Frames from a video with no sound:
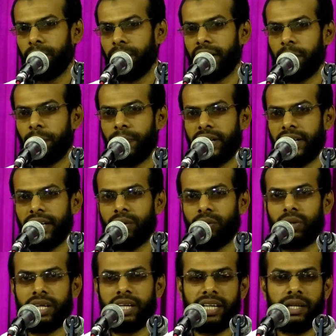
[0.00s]
மிகப்பெரிய
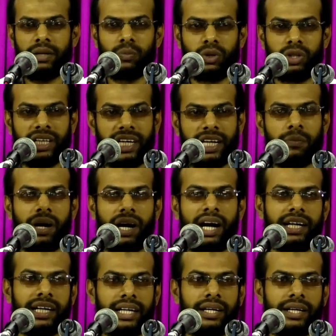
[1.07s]
ஒரு
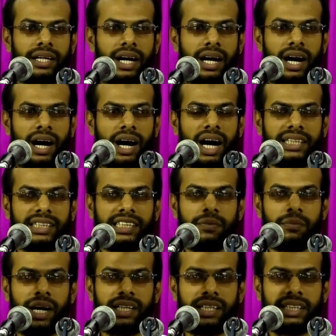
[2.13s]
முக்கியமான
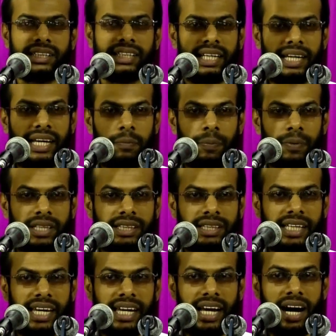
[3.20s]
ஆட்சி மாற்றத்தை
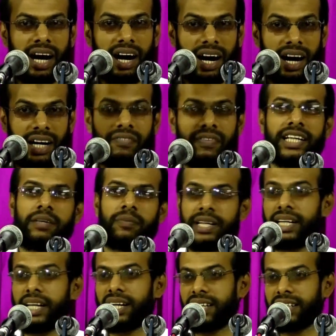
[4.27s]
ஏற்படுத்தியே ஆக வேண்டும்
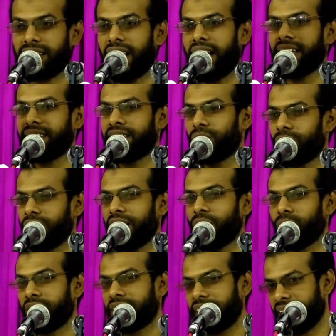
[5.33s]
என்ற கட்டாயத்தில் உள்ள
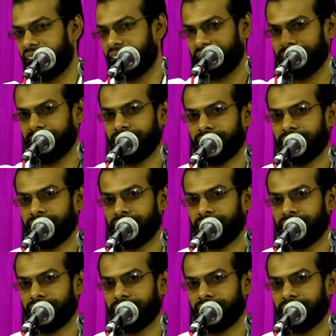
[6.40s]
ஒரு தேர்தல்